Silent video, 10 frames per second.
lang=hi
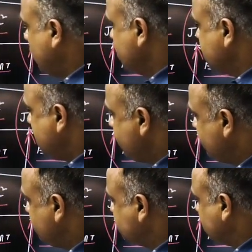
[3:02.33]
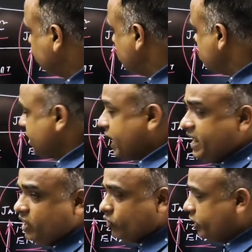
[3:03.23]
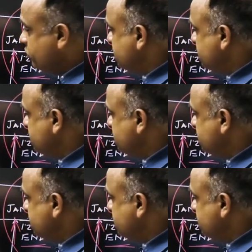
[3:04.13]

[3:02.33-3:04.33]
और यहाँ पर बच्चा थोड़ा सा लाइट लोडेड